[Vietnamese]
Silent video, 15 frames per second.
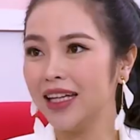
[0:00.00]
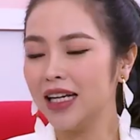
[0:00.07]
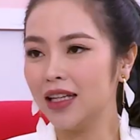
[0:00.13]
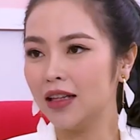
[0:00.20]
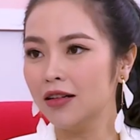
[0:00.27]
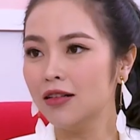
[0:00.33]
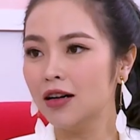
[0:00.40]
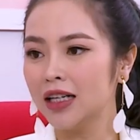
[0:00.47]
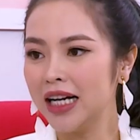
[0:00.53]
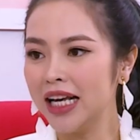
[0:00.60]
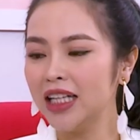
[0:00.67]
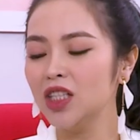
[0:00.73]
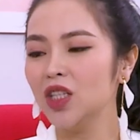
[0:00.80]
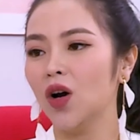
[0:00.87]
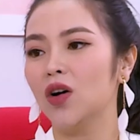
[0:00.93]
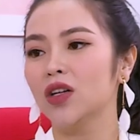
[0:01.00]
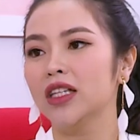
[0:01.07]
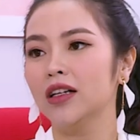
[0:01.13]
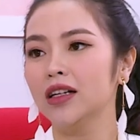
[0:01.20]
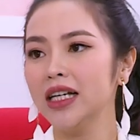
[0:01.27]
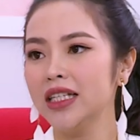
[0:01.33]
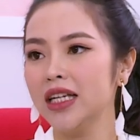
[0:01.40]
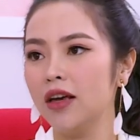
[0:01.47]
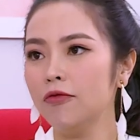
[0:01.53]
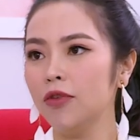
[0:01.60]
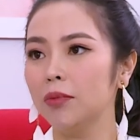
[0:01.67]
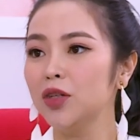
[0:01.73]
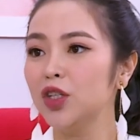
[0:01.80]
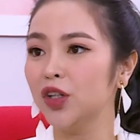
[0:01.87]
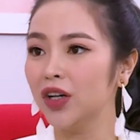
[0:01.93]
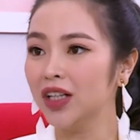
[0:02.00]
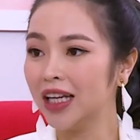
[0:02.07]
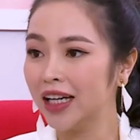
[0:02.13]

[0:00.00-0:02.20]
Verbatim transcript: thì thường nên chọn những cái chế phẩm dưỡng